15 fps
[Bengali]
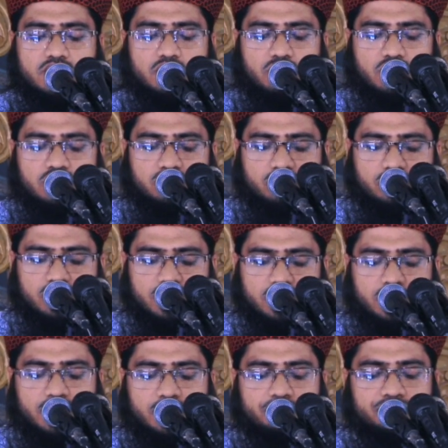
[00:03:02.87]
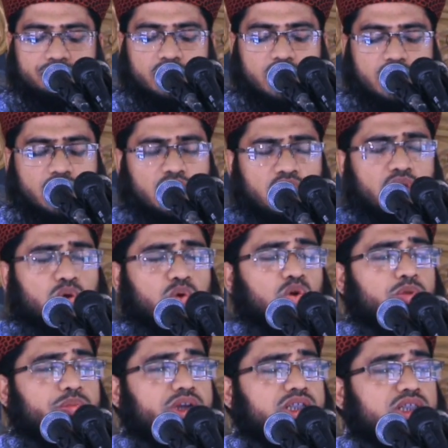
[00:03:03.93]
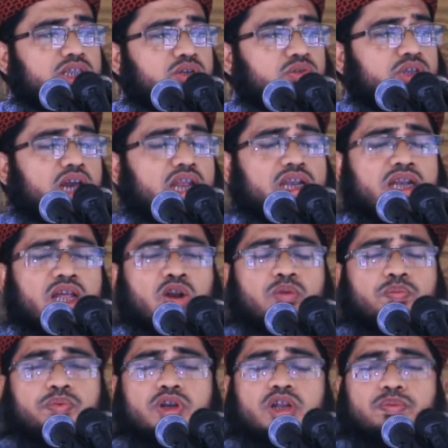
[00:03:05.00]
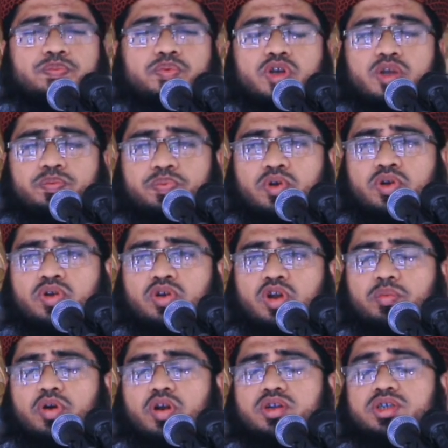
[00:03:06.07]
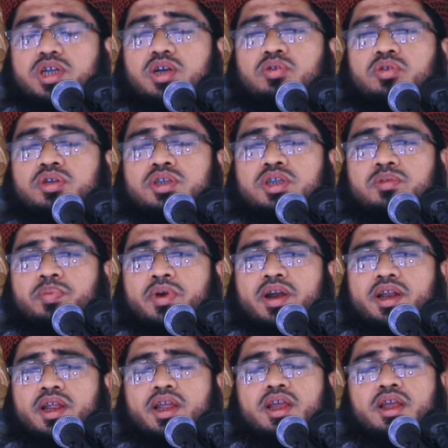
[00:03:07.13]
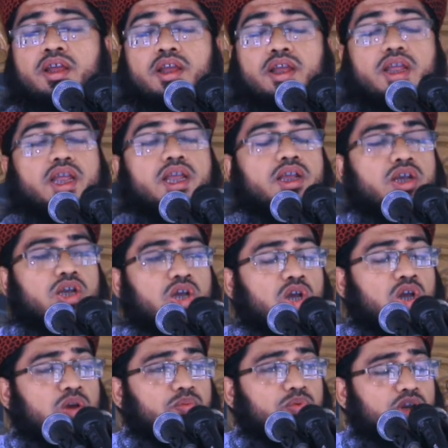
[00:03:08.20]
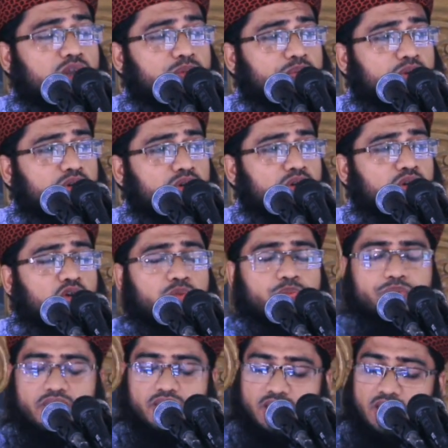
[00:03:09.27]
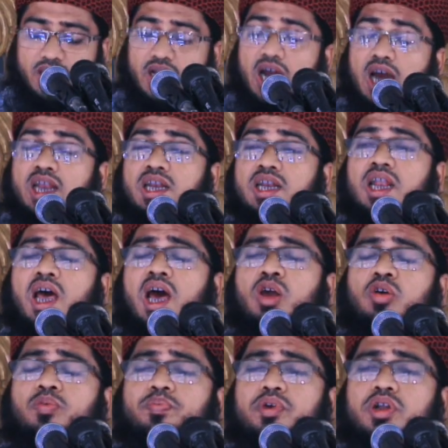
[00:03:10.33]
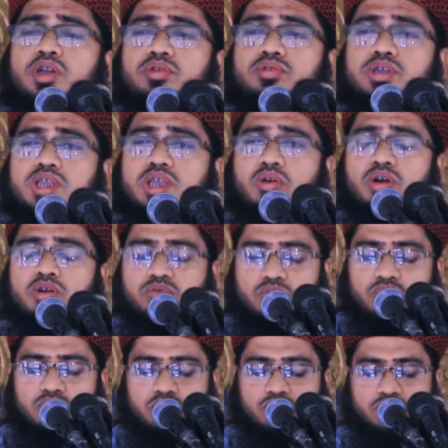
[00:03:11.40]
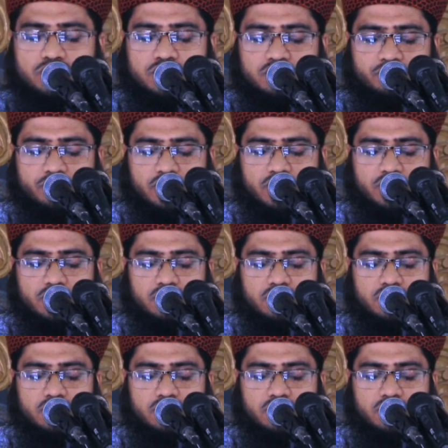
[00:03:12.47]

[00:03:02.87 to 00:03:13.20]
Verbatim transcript: তাওয়াক্কুলিহিম কোনো ব্যক্তি যদি আল্লাহর ওপরে পরিপূর্ণ ভরসা করতে পারে পরিপূর্ণরূপে আল্লাহর ওপরে যদি তাওয়াক্কুল করতে পারে